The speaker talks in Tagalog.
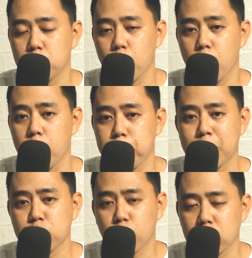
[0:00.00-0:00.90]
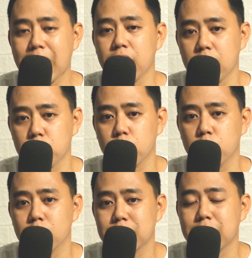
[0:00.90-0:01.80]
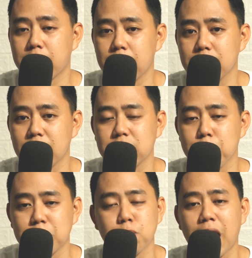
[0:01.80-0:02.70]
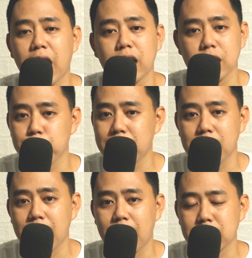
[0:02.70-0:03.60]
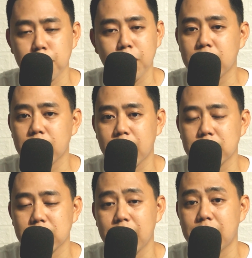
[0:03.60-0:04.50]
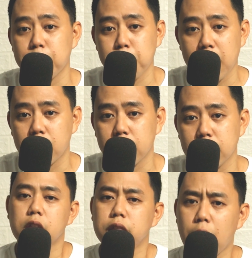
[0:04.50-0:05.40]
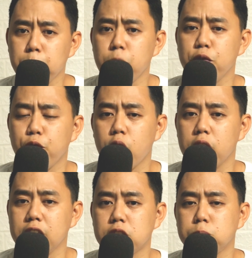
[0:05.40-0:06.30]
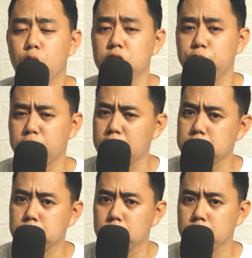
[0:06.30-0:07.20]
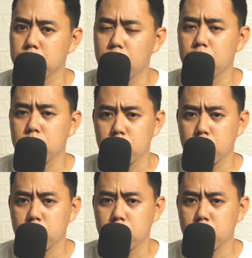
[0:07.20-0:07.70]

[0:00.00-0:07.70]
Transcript: So, pasok talaga to sa rent kasi mas makakatipid ka sa maintenance and repair. Number 4 is modification or